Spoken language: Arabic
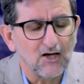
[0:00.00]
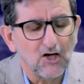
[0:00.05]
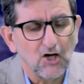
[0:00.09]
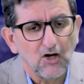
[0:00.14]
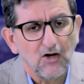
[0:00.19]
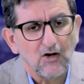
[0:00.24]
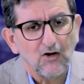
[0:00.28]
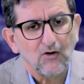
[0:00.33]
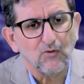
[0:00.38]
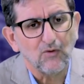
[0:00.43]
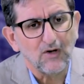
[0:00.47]

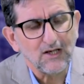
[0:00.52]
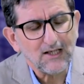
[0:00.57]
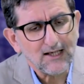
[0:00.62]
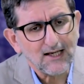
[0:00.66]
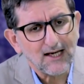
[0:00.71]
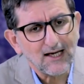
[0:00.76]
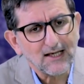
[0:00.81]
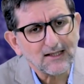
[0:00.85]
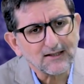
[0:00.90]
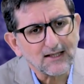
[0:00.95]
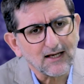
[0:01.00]
طيب
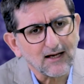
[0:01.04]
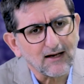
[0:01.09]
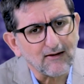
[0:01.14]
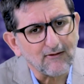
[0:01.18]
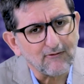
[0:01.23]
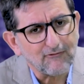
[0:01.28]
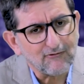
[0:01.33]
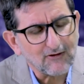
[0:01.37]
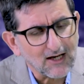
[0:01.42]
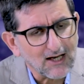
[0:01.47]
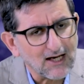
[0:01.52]

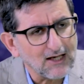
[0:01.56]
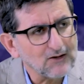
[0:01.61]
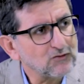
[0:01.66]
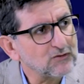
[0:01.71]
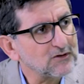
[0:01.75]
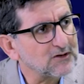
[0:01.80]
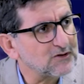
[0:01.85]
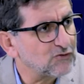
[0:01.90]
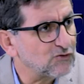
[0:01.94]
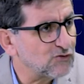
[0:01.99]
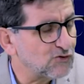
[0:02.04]
ولهذا في
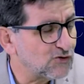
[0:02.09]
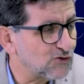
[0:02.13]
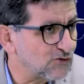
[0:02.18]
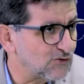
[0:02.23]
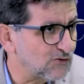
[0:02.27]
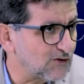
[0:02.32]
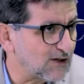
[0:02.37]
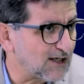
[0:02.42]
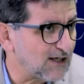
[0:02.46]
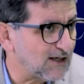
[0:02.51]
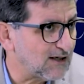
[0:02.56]
القانون
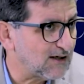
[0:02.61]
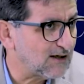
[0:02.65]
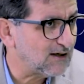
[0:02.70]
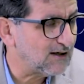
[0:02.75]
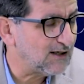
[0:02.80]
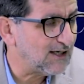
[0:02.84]
الدستوري